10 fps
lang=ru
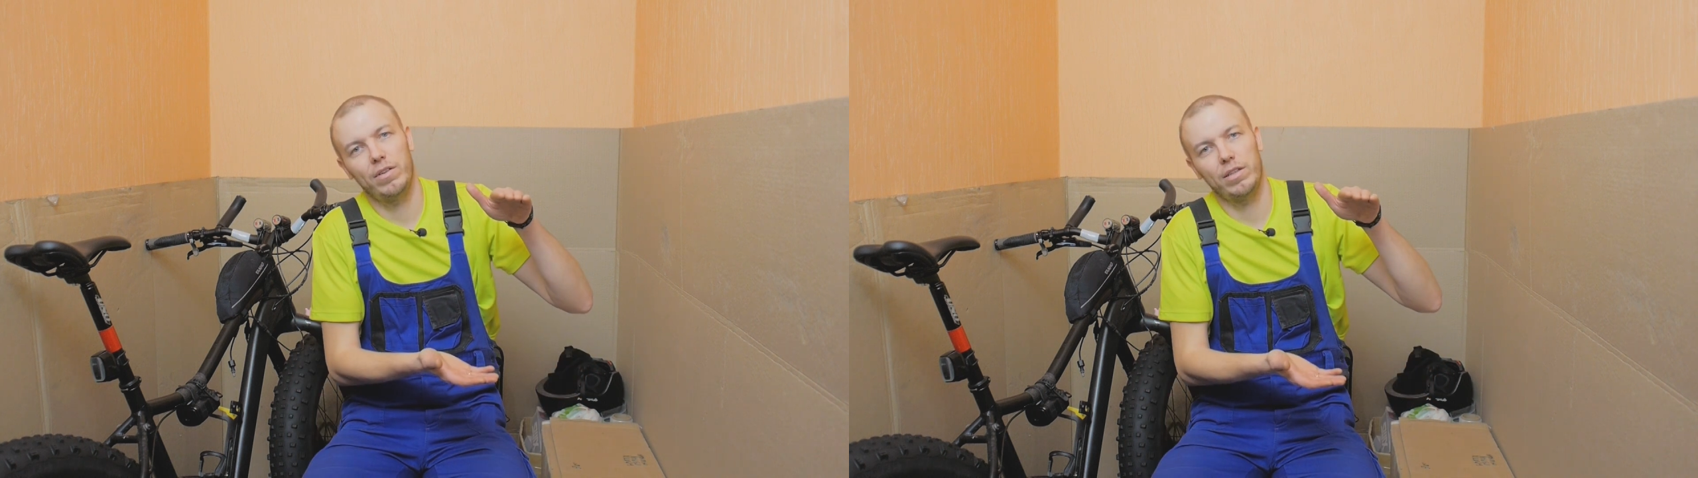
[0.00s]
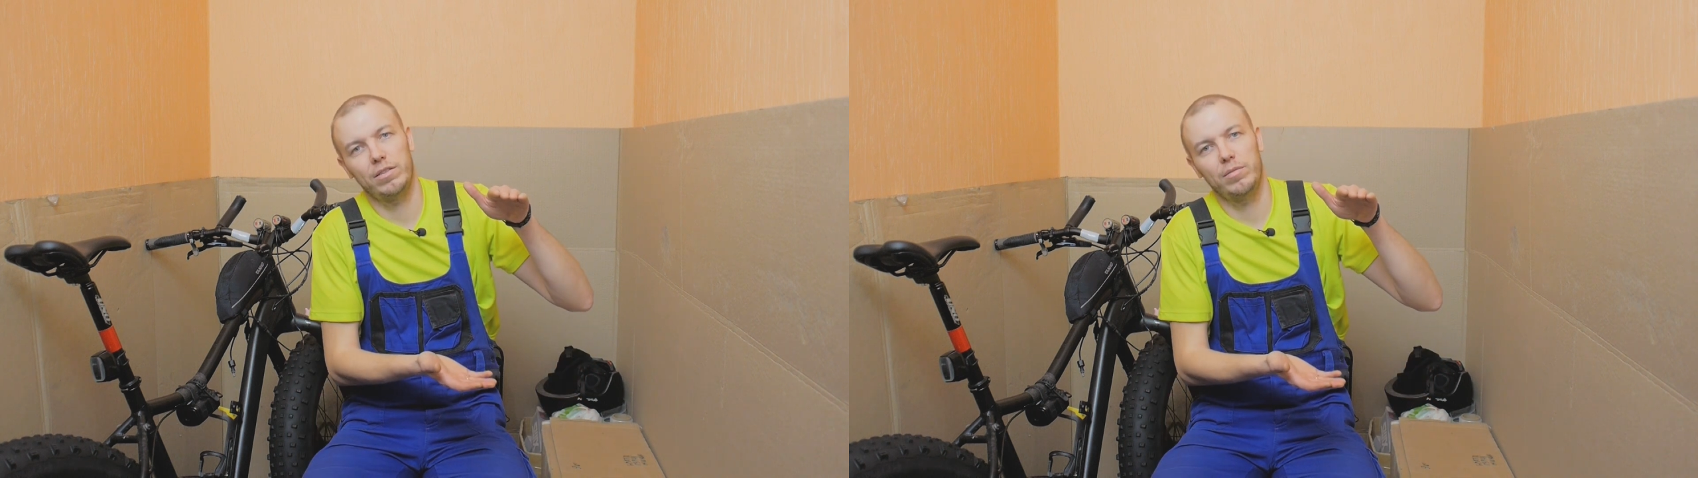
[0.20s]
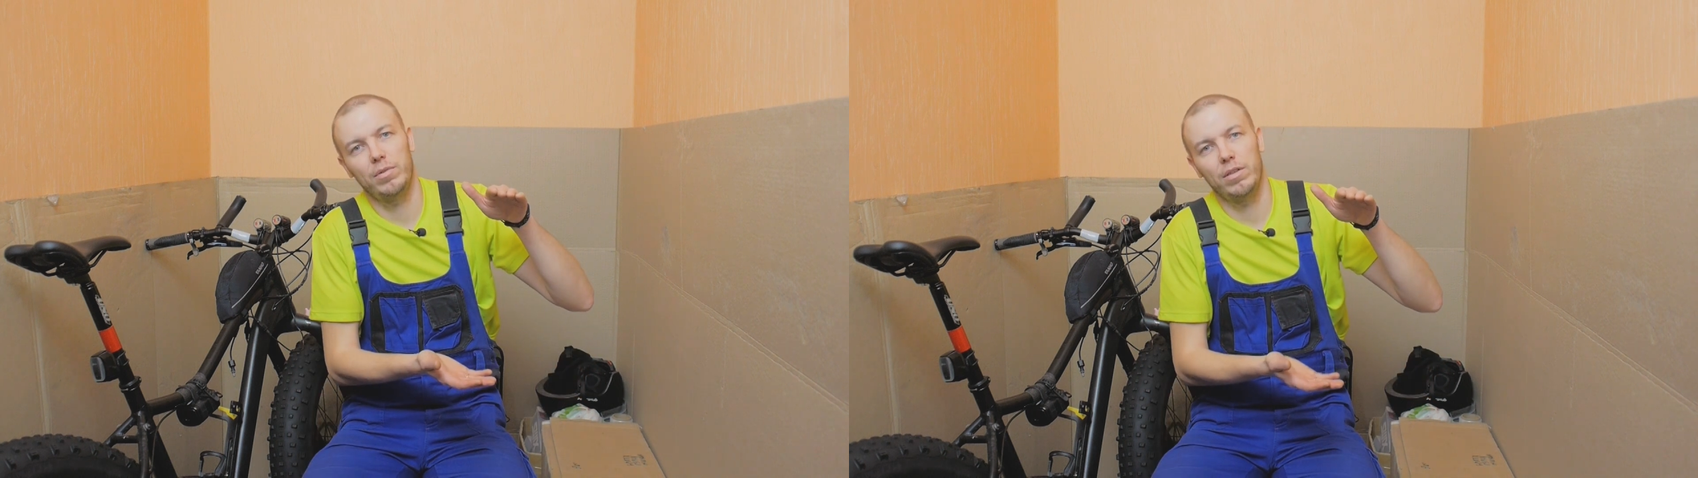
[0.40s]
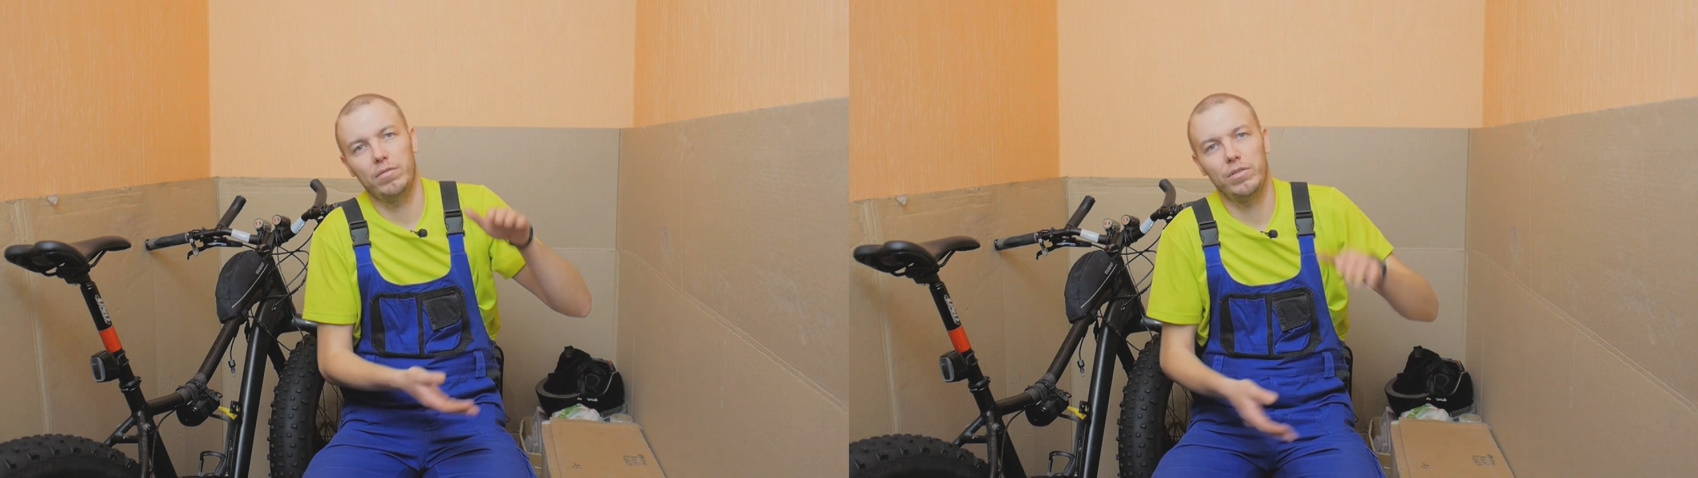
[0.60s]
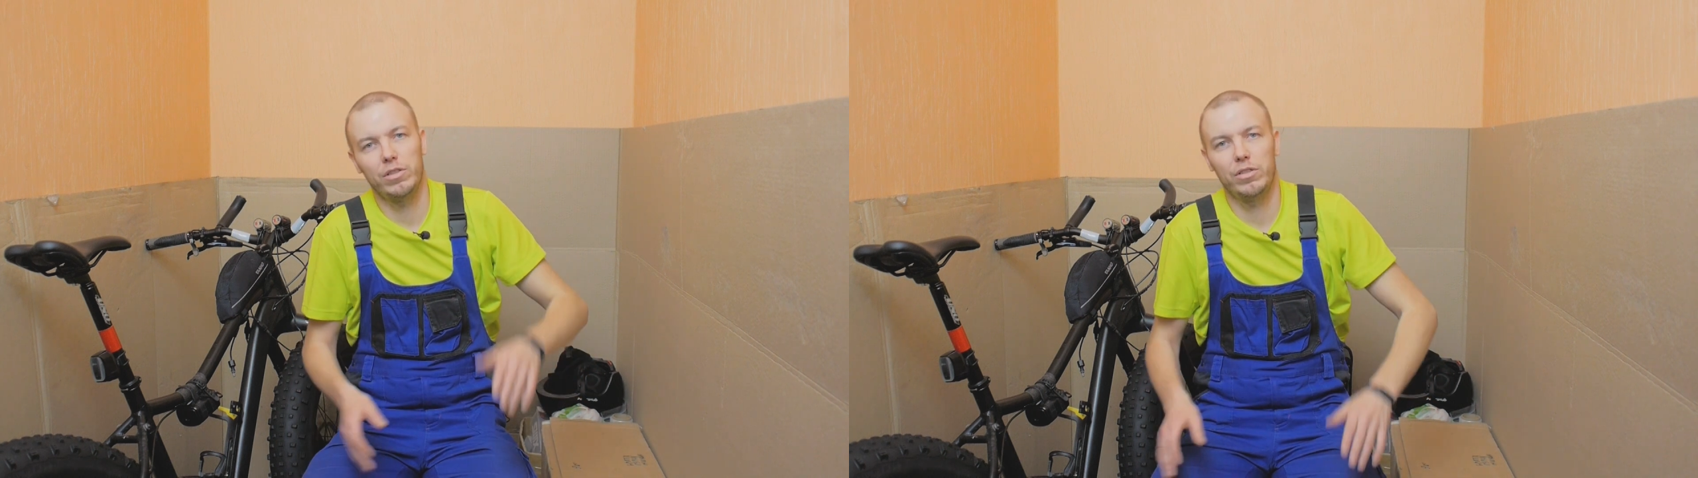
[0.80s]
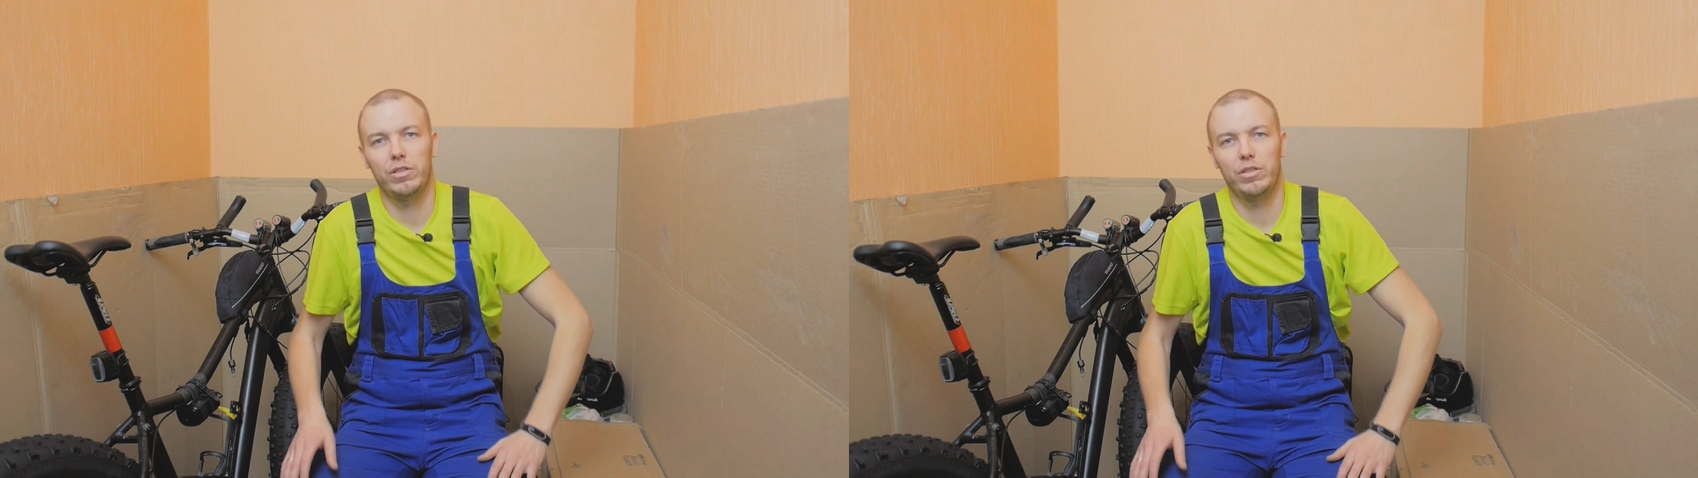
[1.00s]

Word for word: 20 была выше,